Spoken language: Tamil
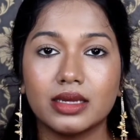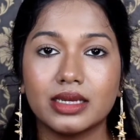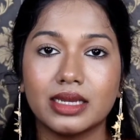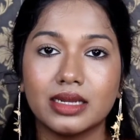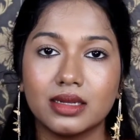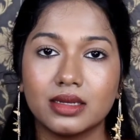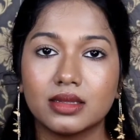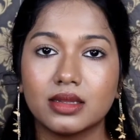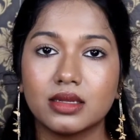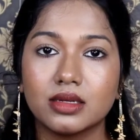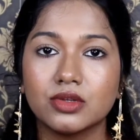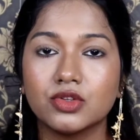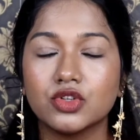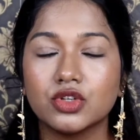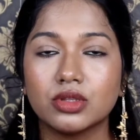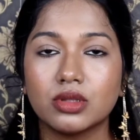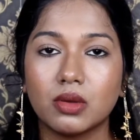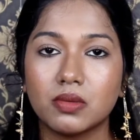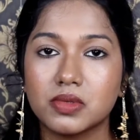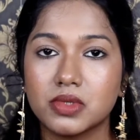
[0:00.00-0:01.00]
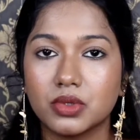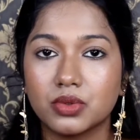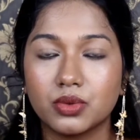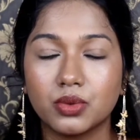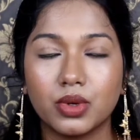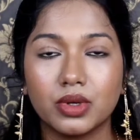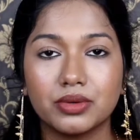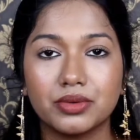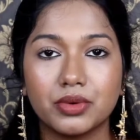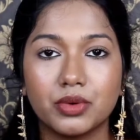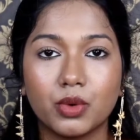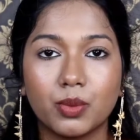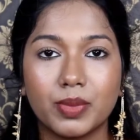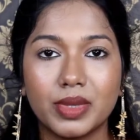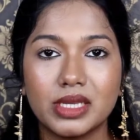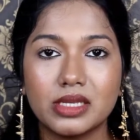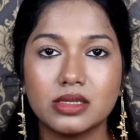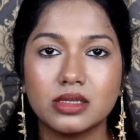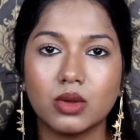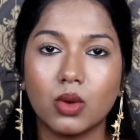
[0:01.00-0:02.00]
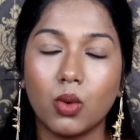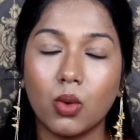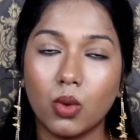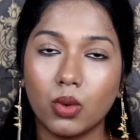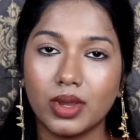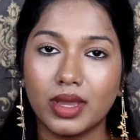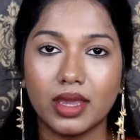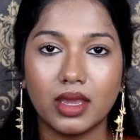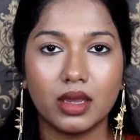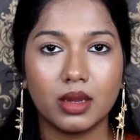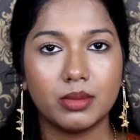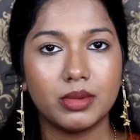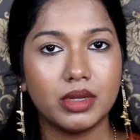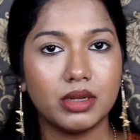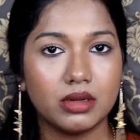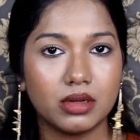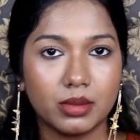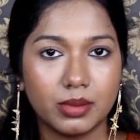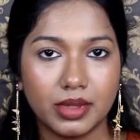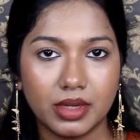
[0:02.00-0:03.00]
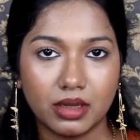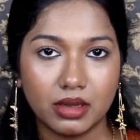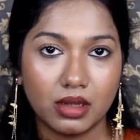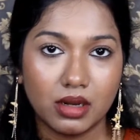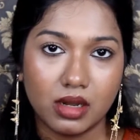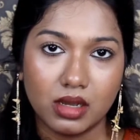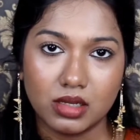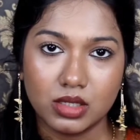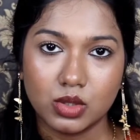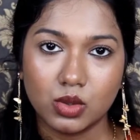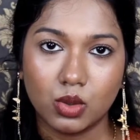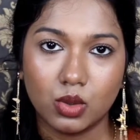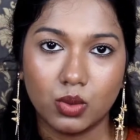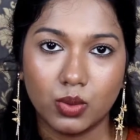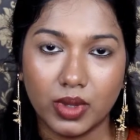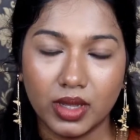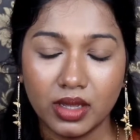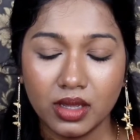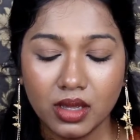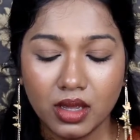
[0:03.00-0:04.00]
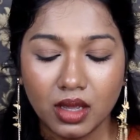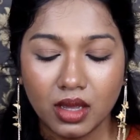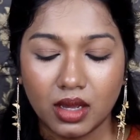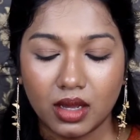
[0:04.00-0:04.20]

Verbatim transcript: எனக்கு தெரிஞ்சு தௌசண்ட் டூ ஹண்ட்ரட் ருபீஸ் ஓகே அப்படின்ற மாதிரி தான் நான் சொல்லுவேன்